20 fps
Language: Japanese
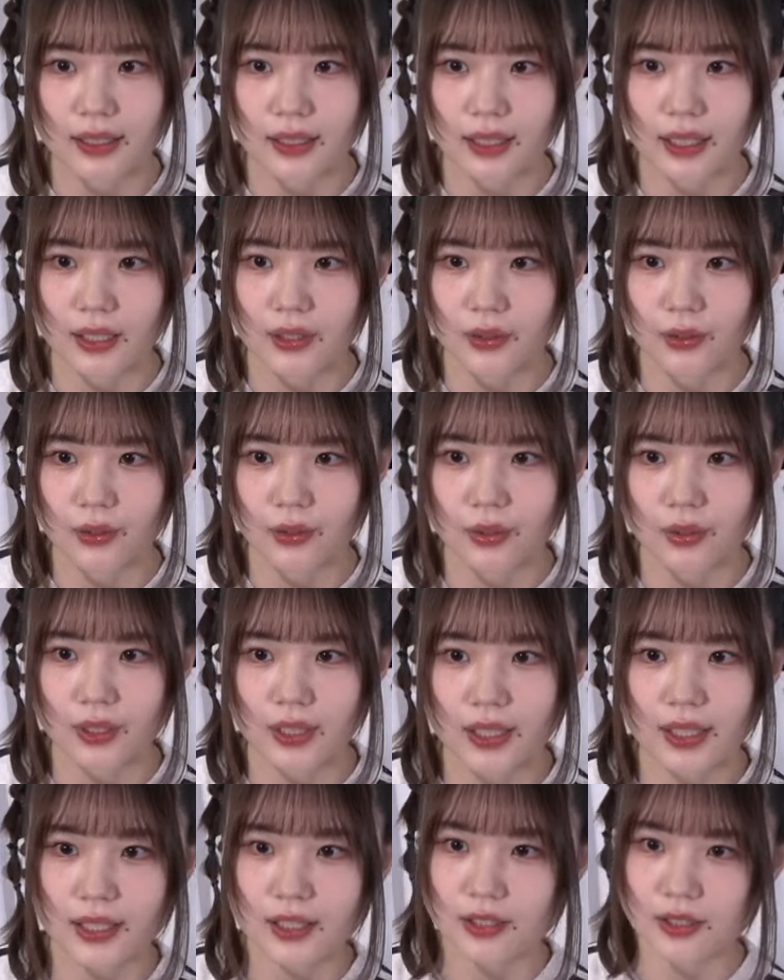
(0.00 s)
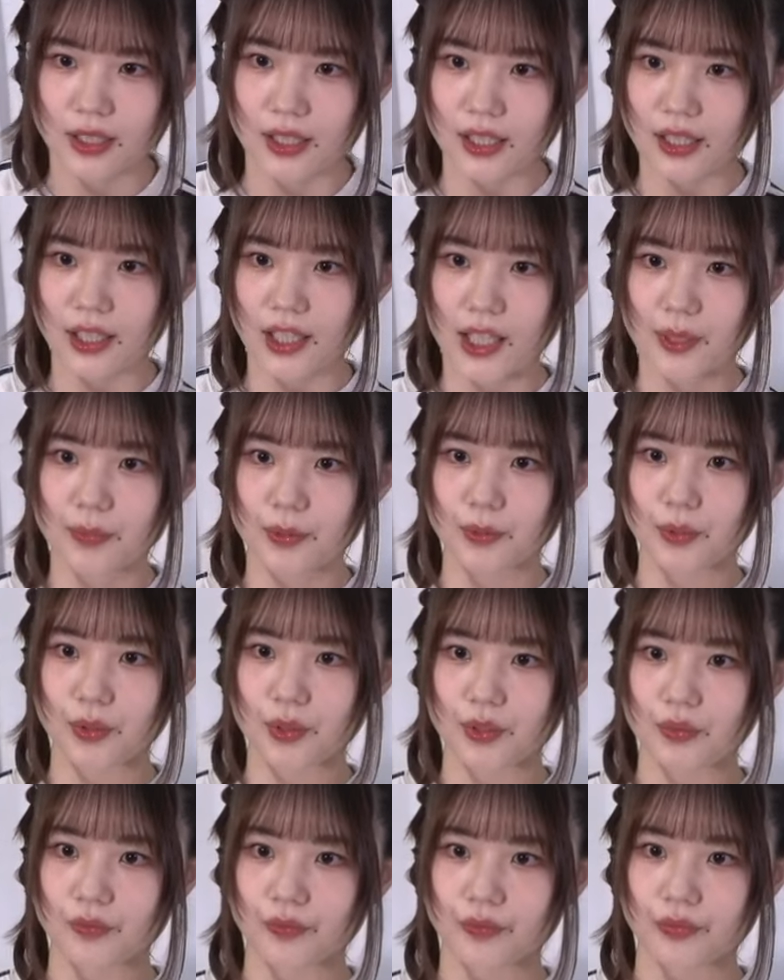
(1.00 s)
あのあれですね、アーカイブも